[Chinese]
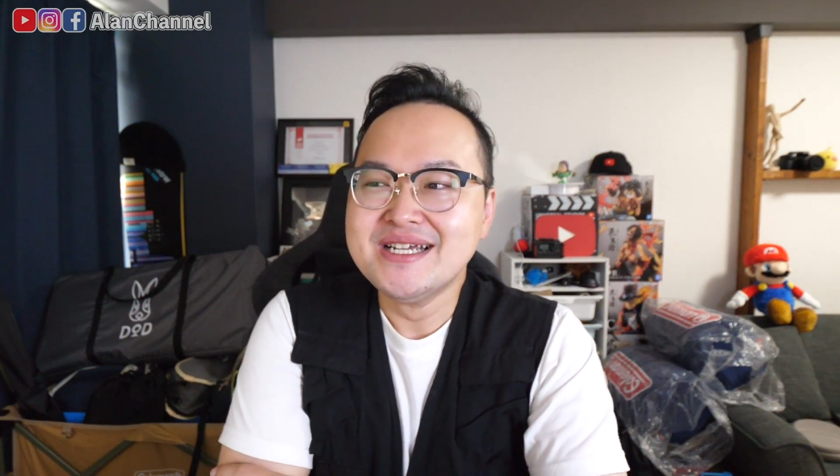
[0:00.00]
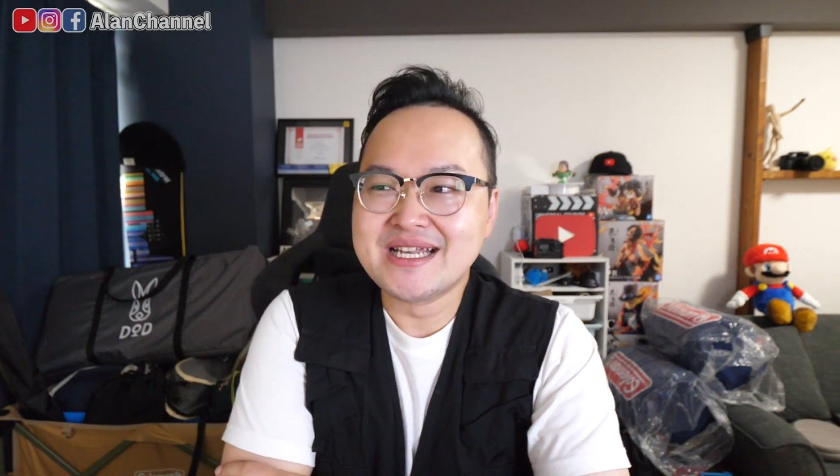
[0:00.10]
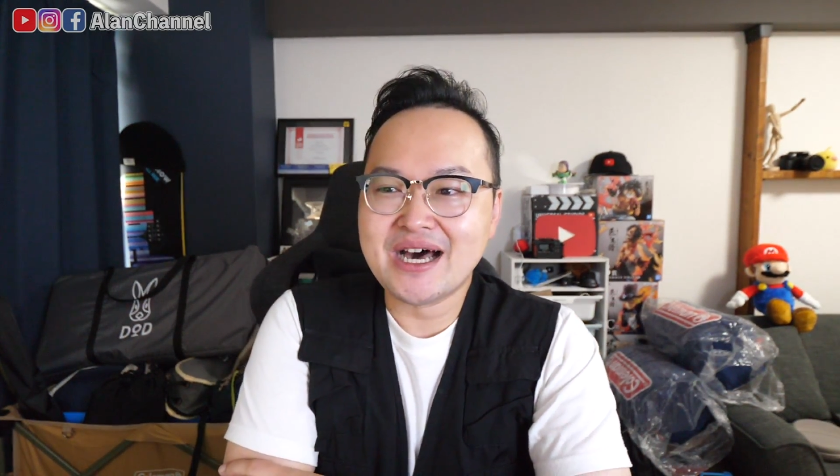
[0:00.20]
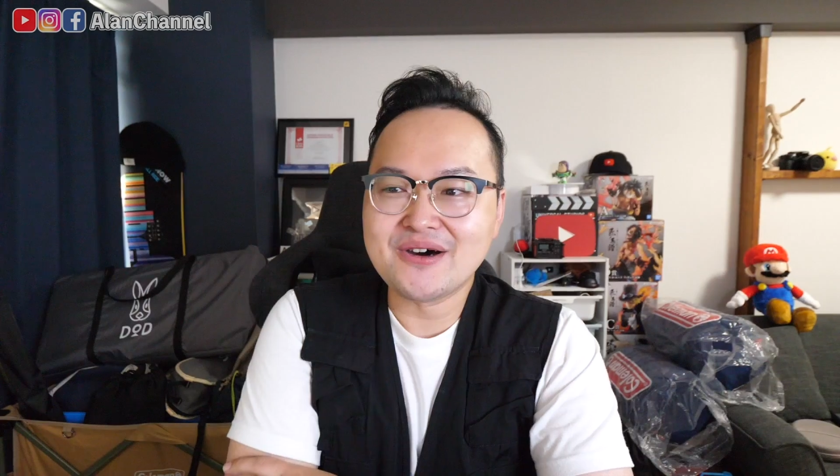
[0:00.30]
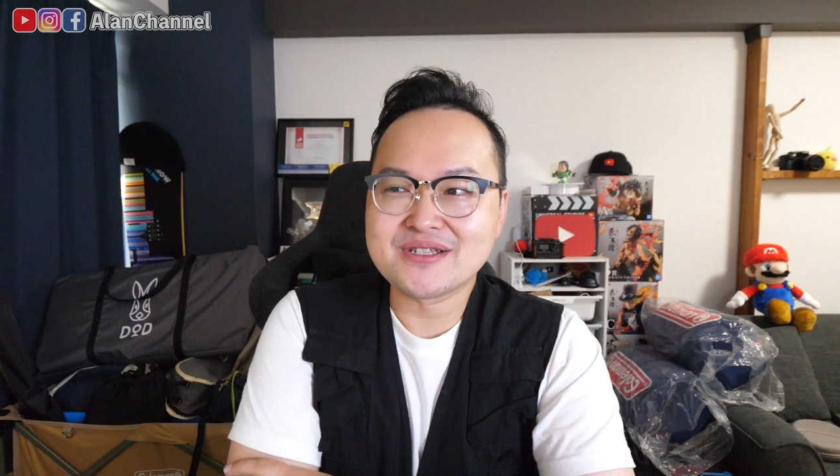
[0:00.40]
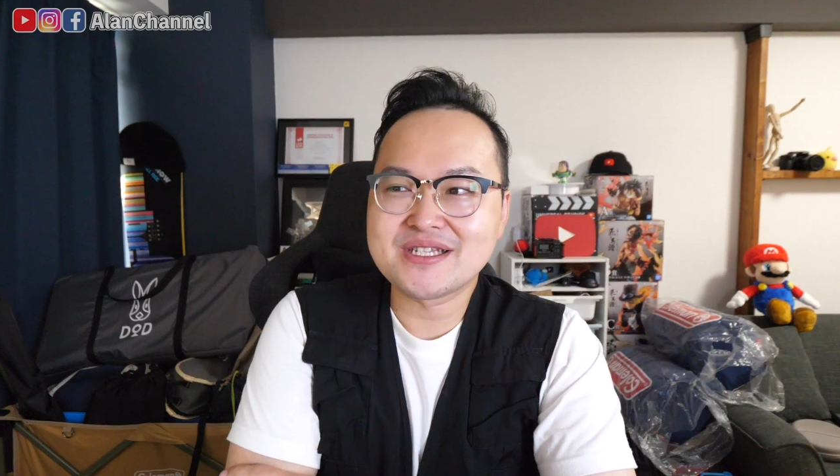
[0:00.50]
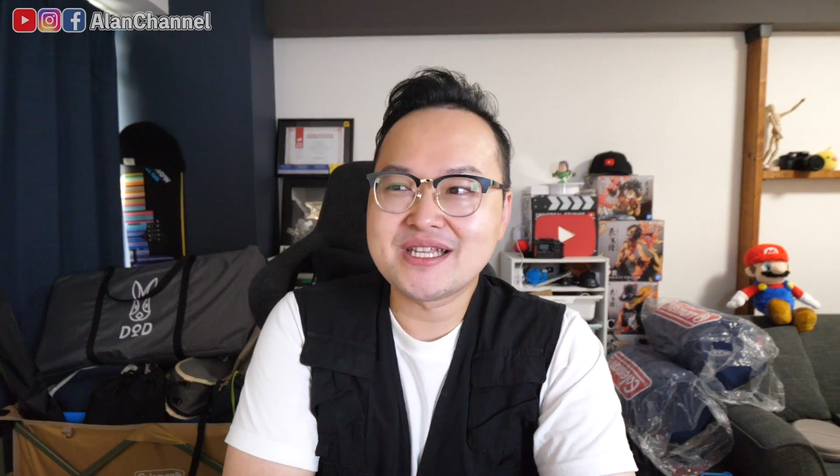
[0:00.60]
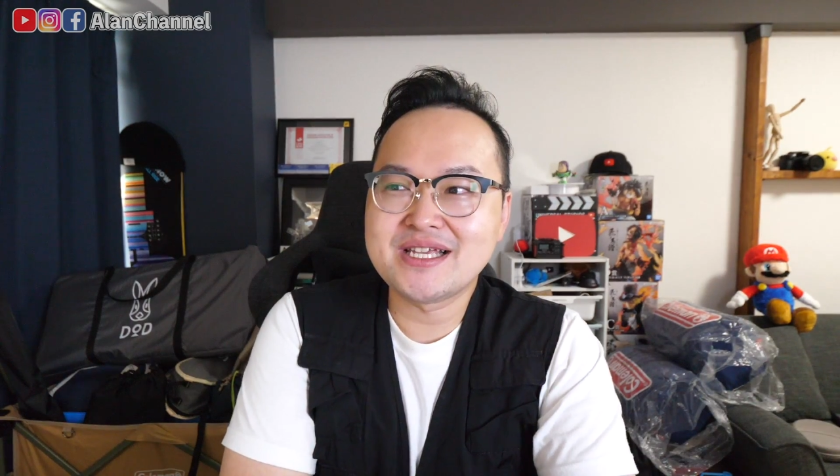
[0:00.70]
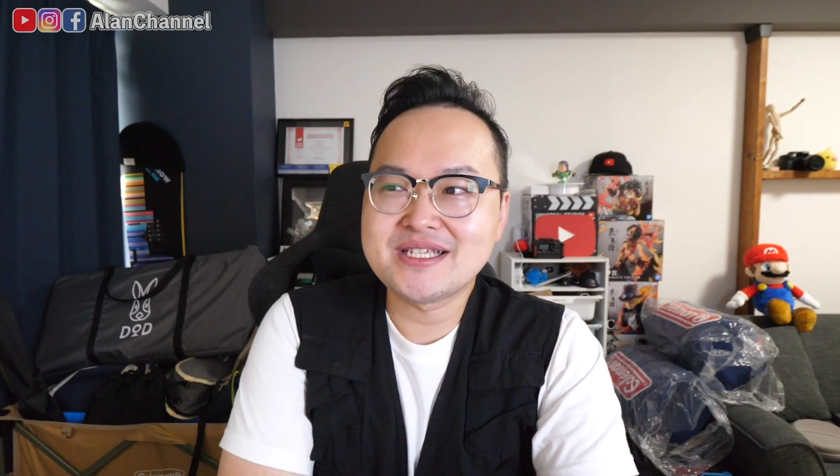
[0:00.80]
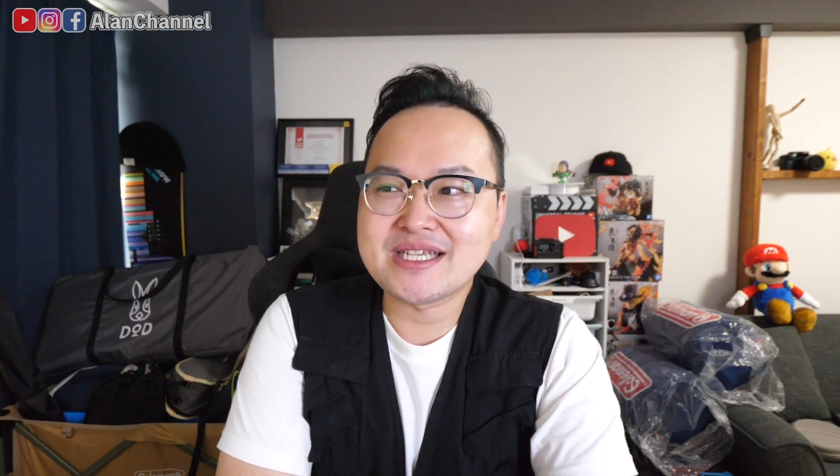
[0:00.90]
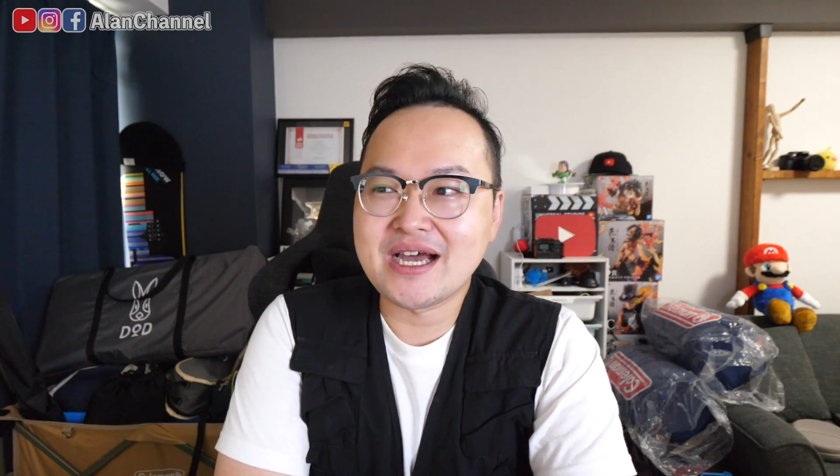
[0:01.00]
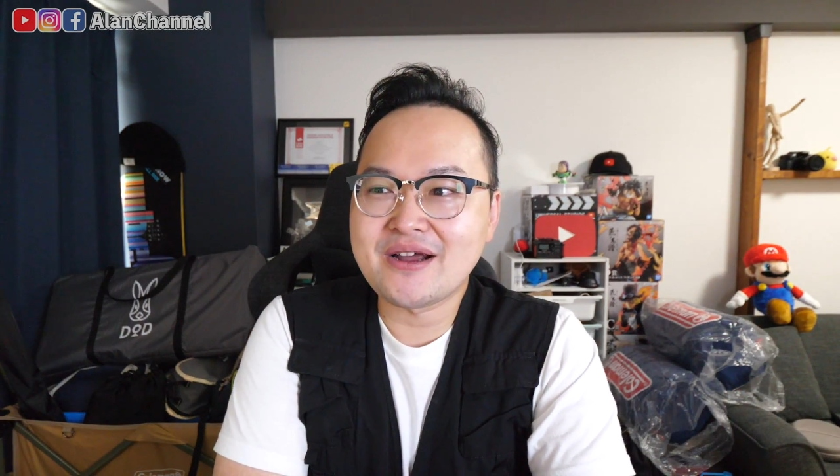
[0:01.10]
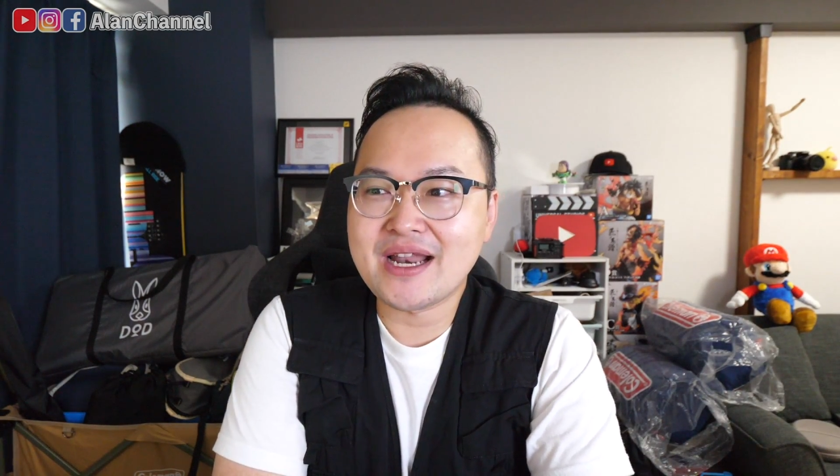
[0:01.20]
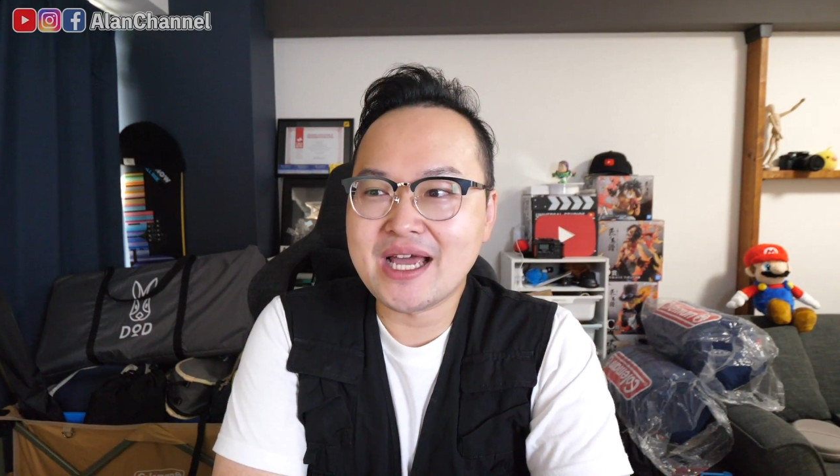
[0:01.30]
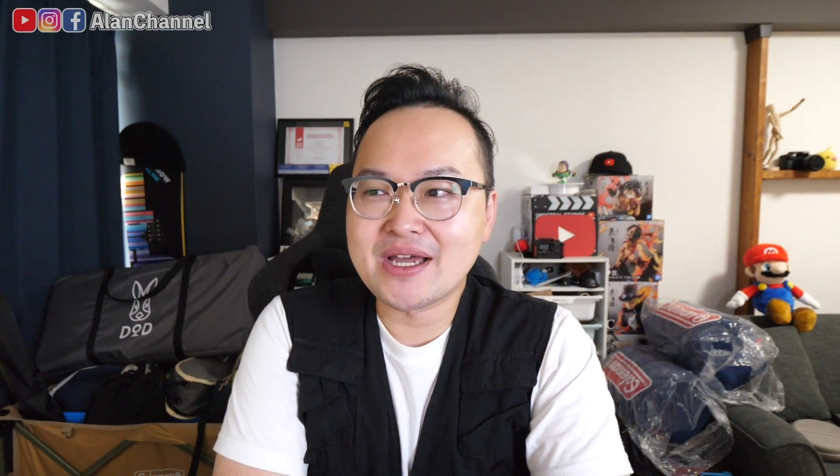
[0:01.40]
然后今天想
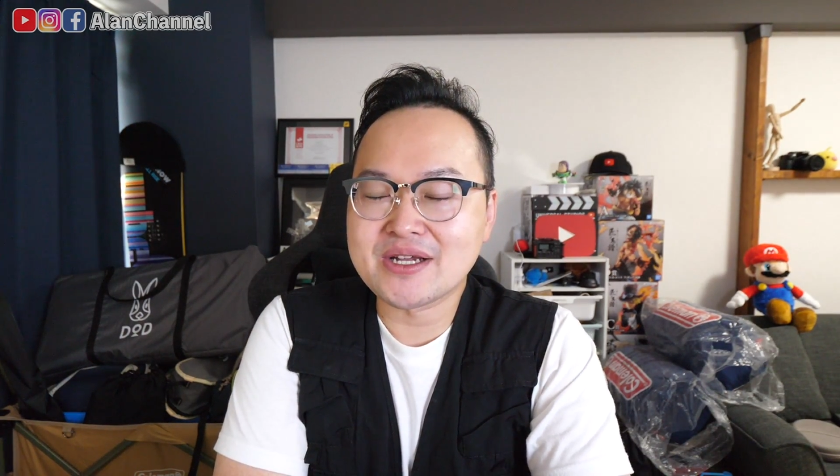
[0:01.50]
要来